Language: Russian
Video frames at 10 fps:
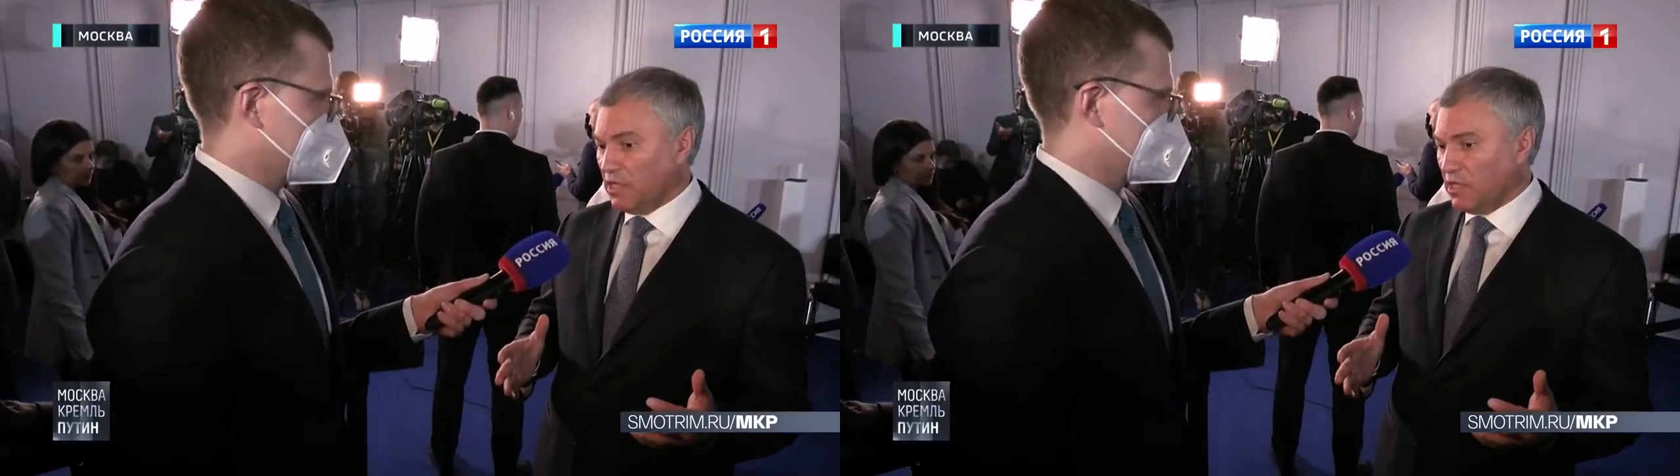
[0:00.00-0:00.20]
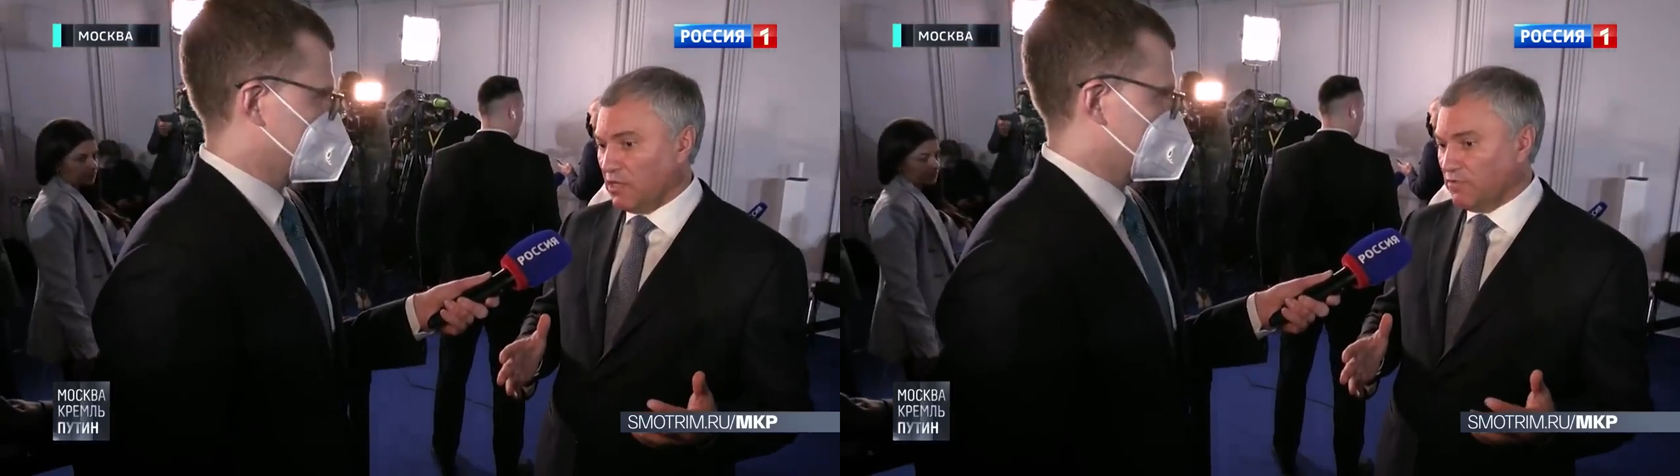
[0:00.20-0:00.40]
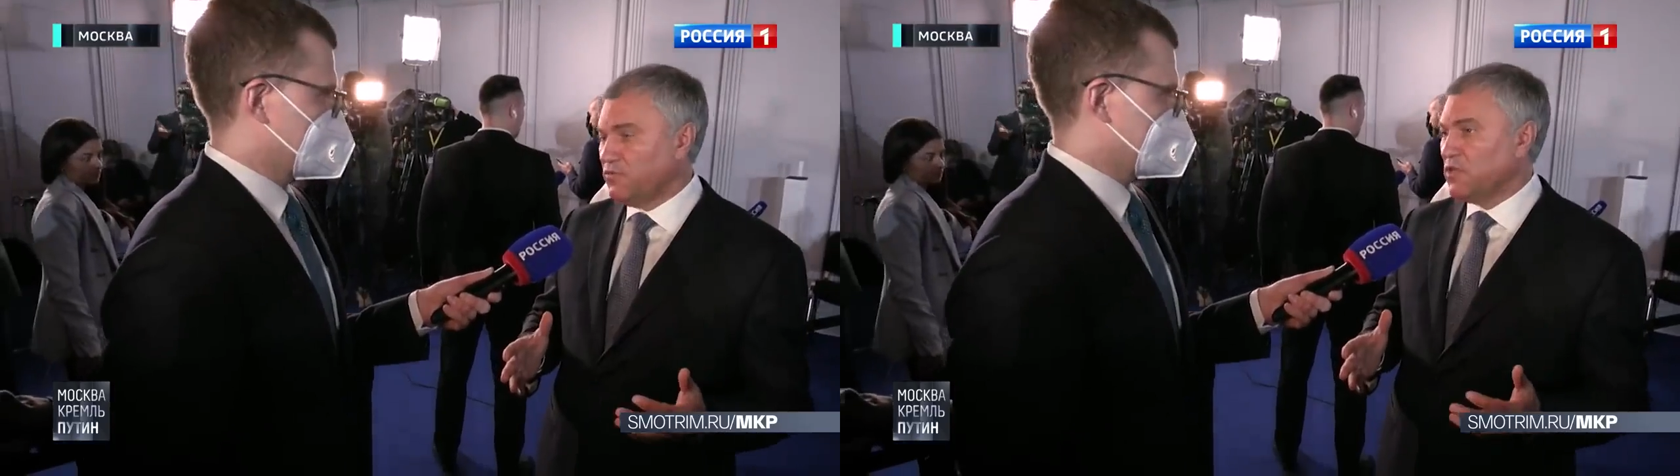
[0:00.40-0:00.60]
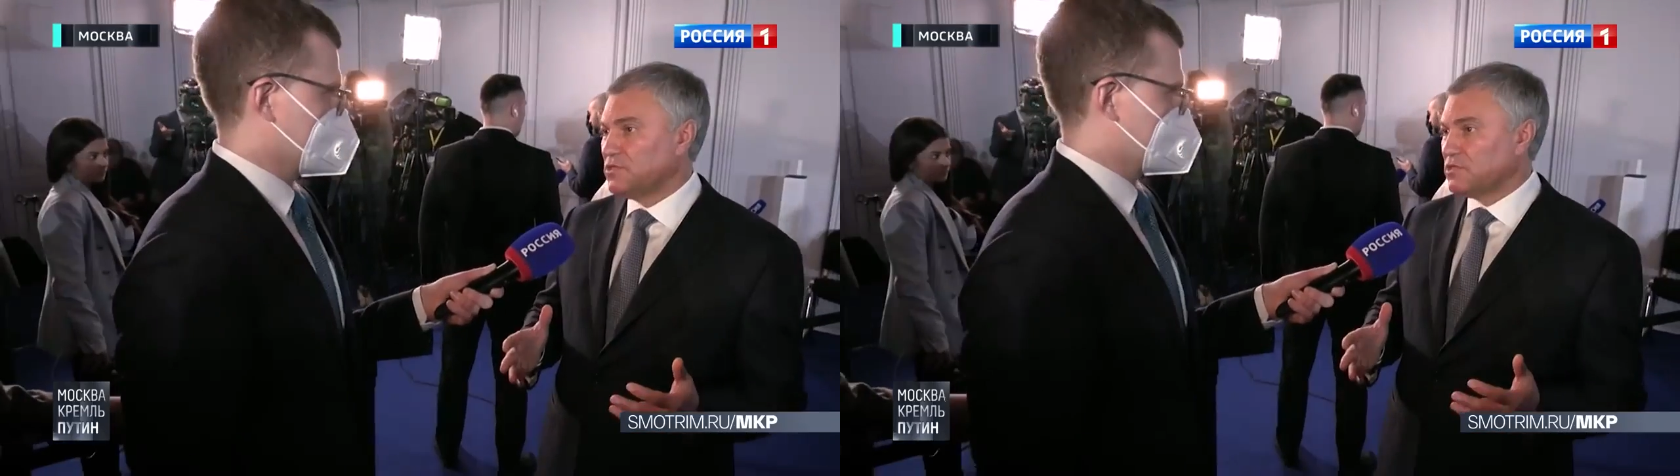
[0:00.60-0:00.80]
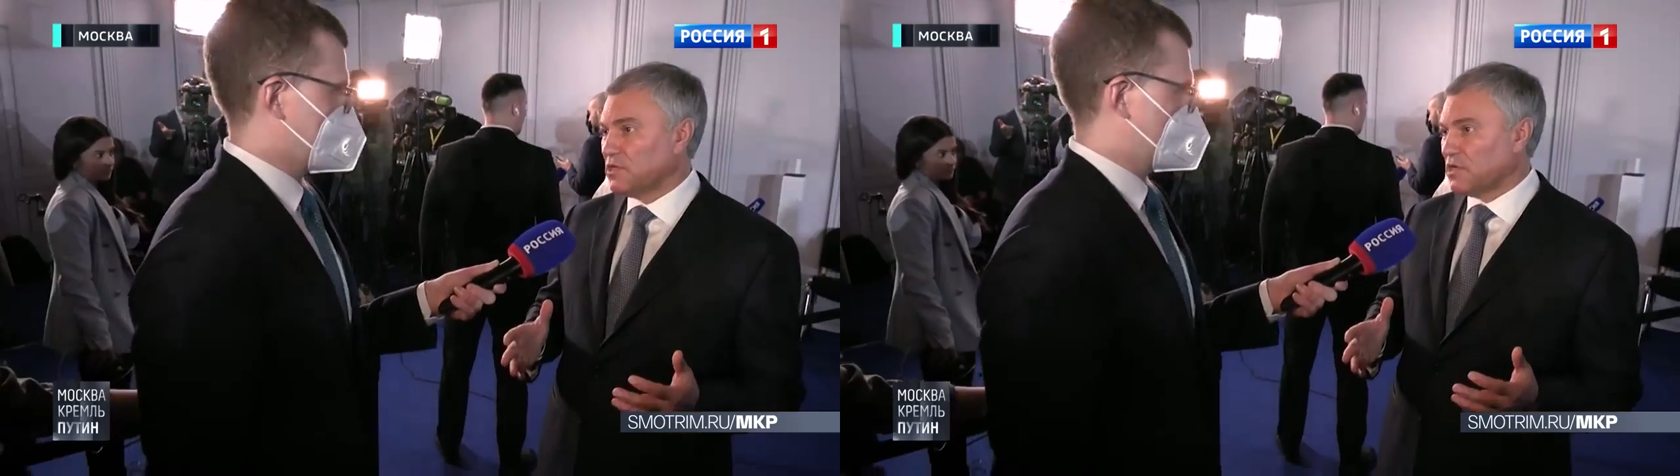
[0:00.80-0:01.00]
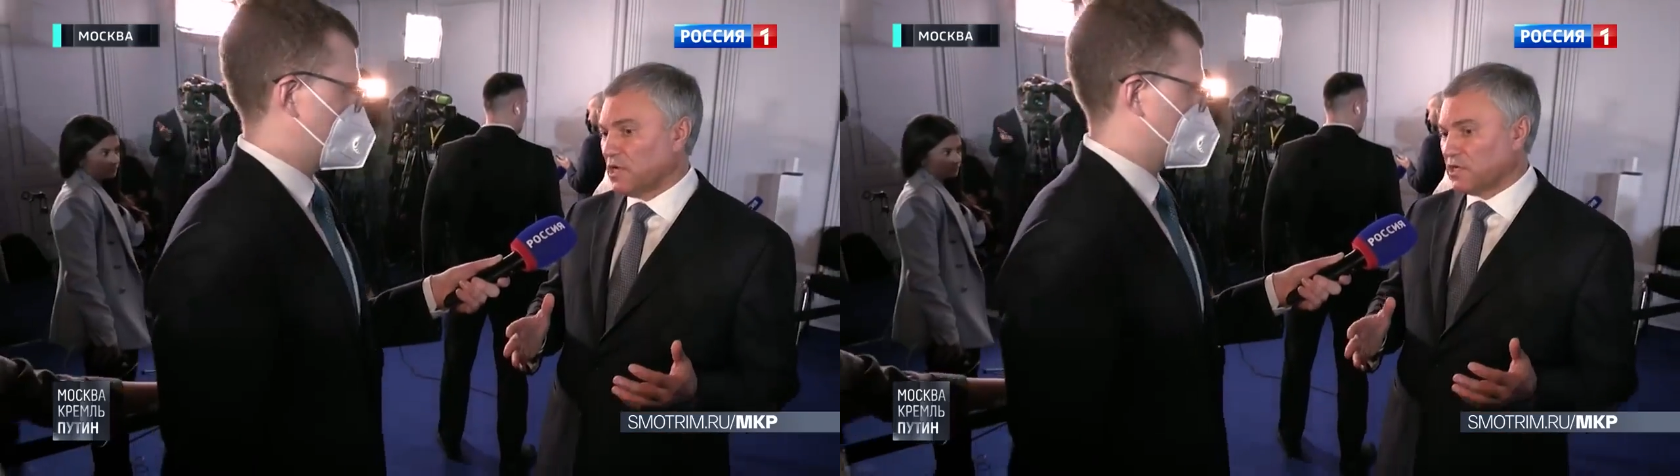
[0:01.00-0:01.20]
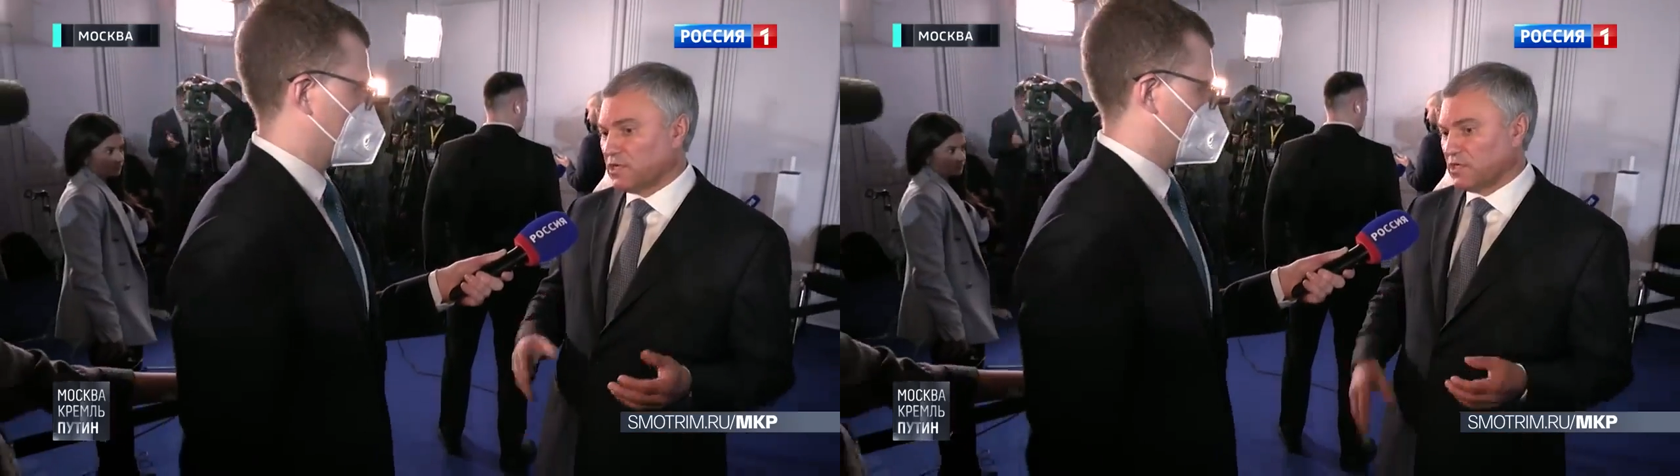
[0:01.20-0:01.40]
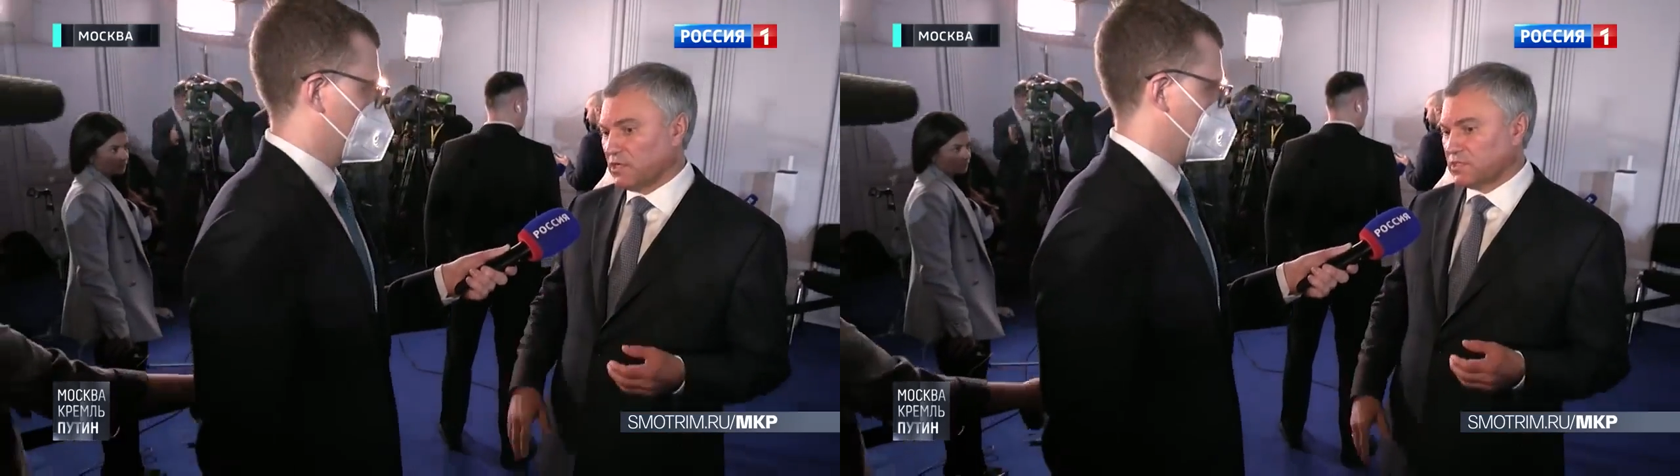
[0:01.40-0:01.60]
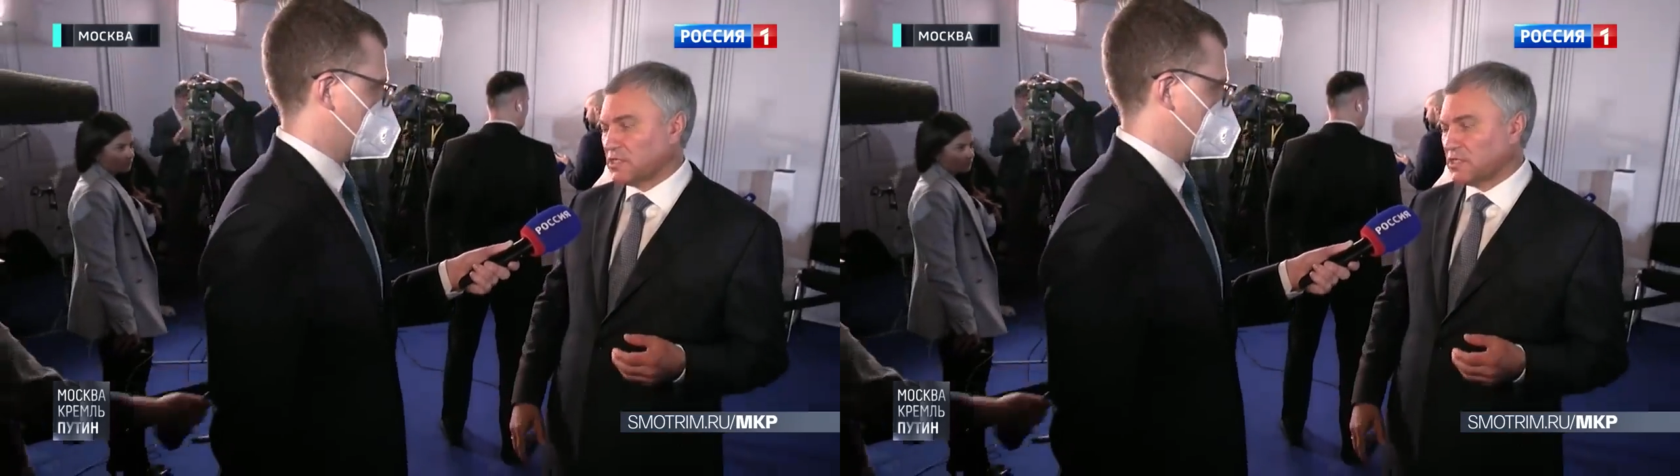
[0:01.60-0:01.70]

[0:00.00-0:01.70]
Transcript: И вы видите, как э,